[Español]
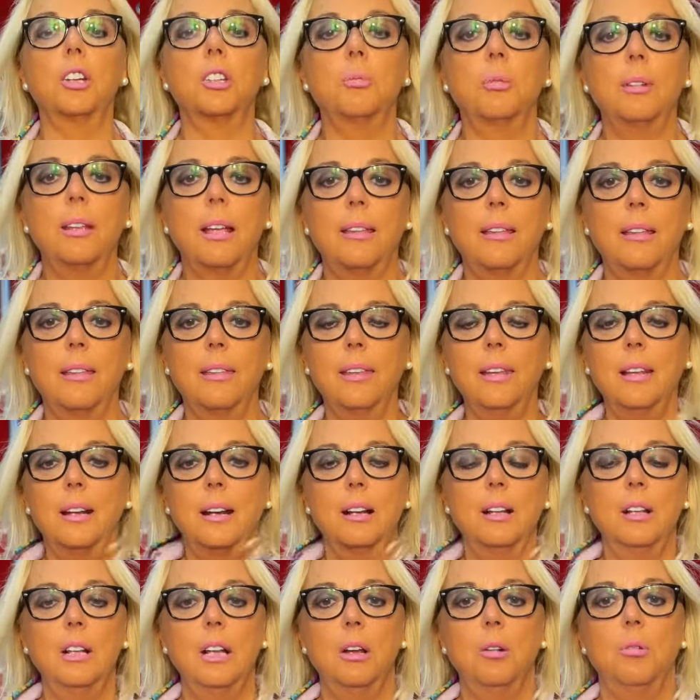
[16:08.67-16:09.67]
os voy a decir.
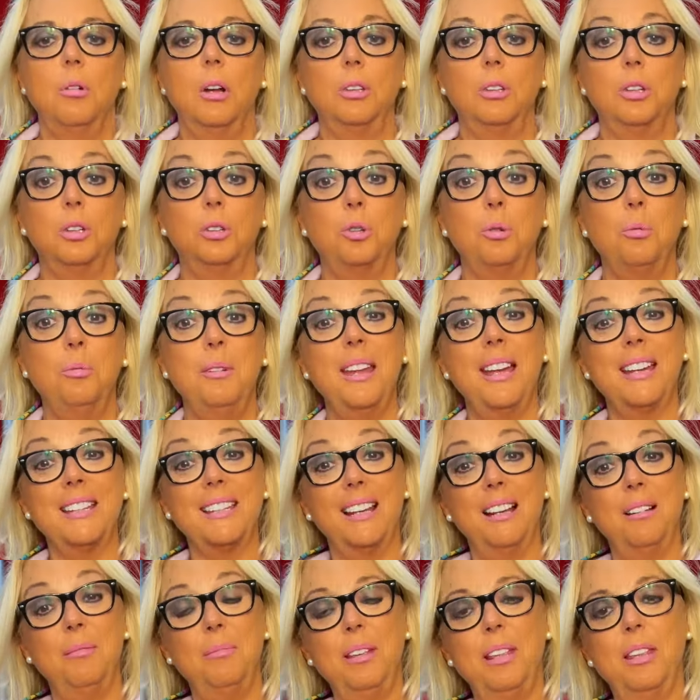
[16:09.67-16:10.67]
Cuando tú vías
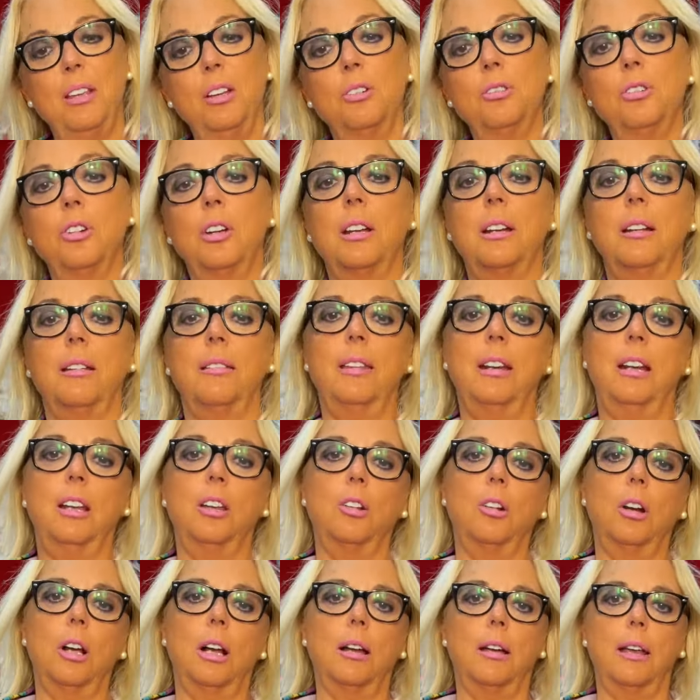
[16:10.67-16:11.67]
el vídeo no quiere decir que
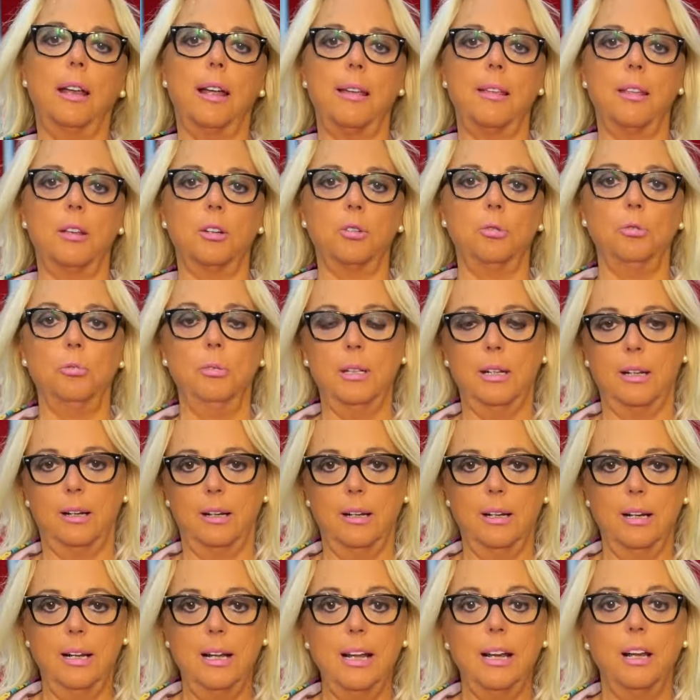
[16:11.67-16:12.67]
yo lo haya de subir.
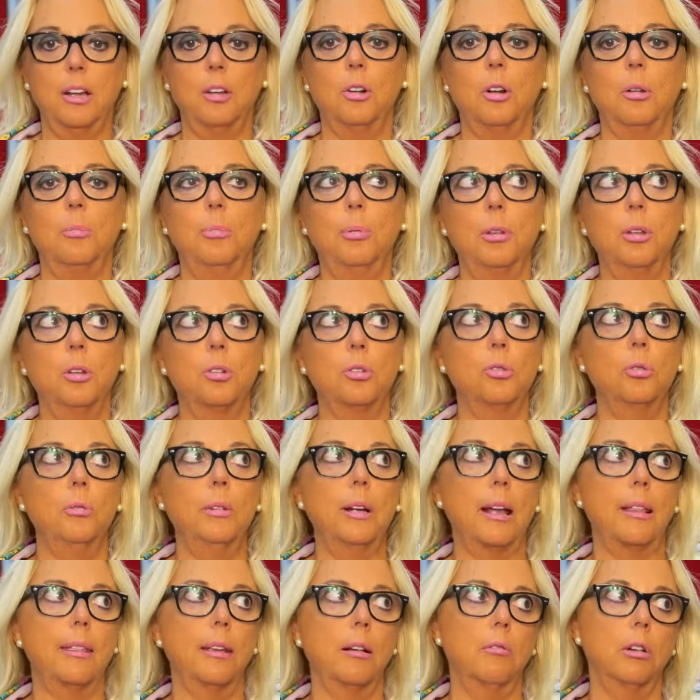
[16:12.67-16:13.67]
Que yo lo he podido
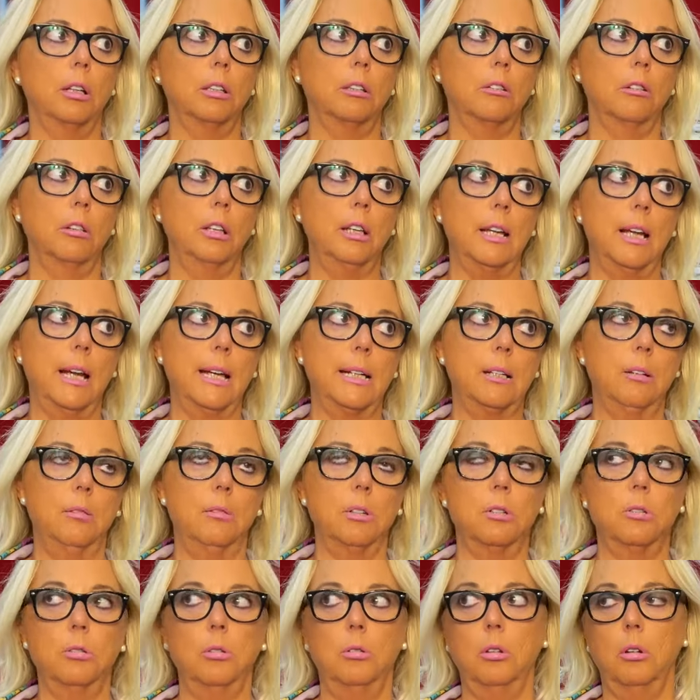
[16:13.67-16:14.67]
subir hace cuatro días, lo
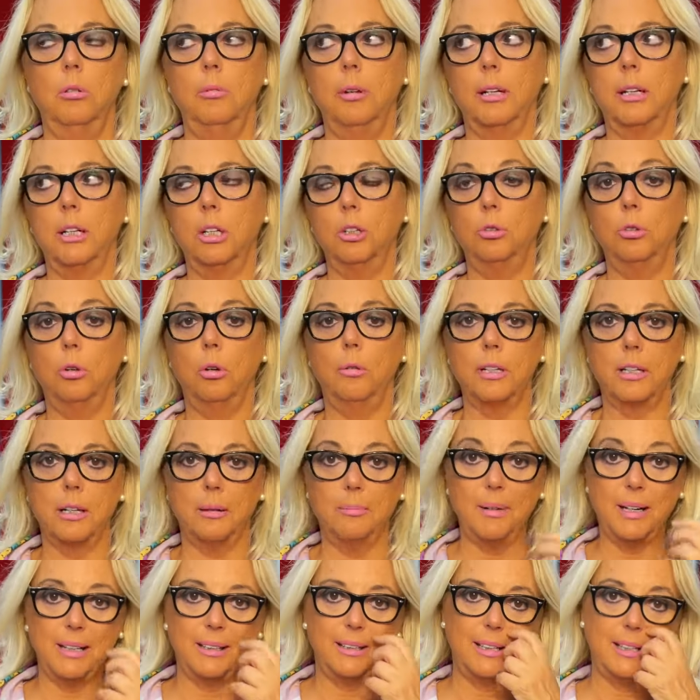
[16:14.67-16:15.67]
he subido el viernes y tú lo ves el
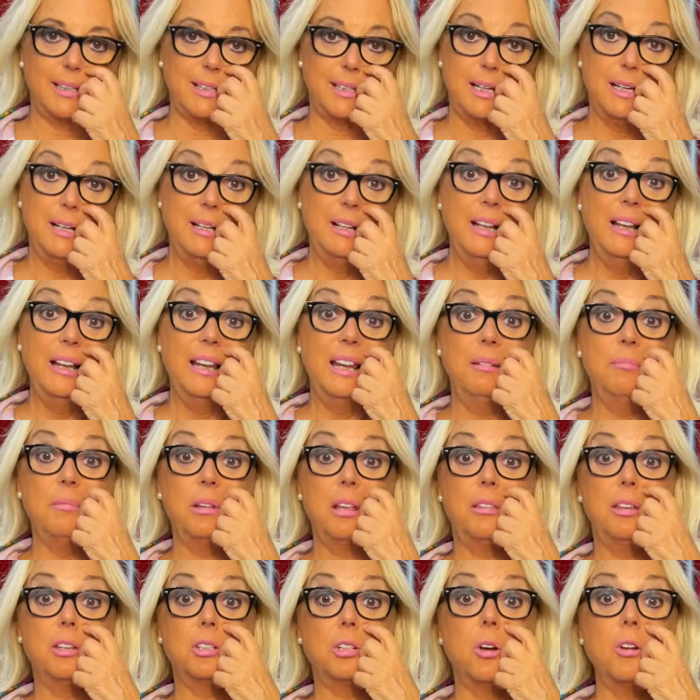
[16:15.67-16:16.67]
martes. Y me
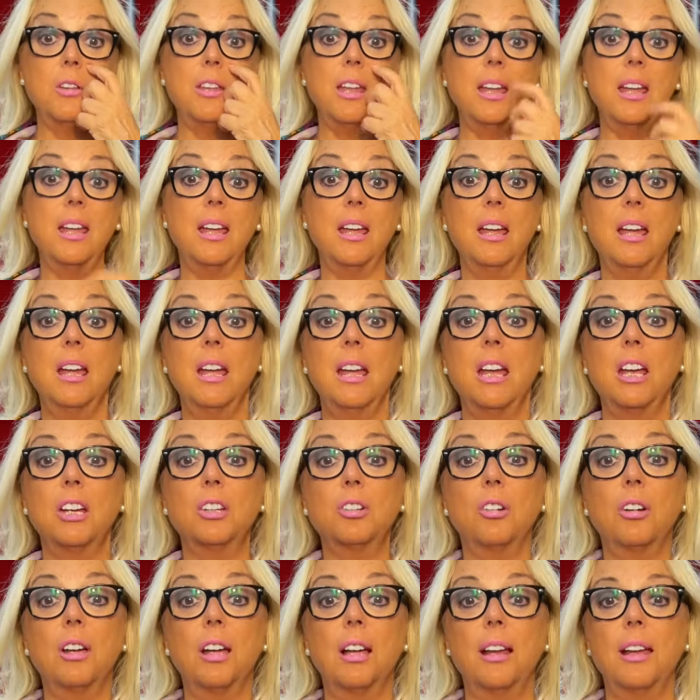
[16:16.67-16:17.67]
dices, oye,
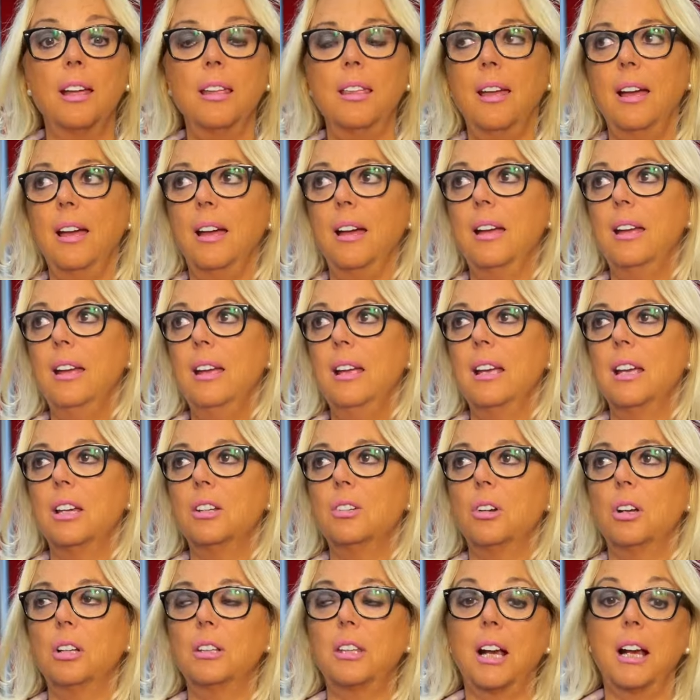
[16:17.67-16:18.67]
eso que queda,
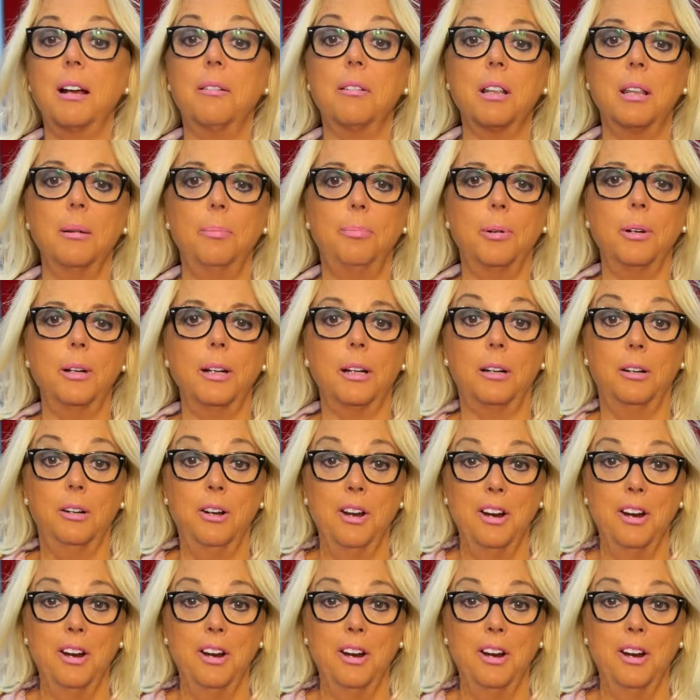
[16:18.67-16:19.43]
eso que te acabas de poner...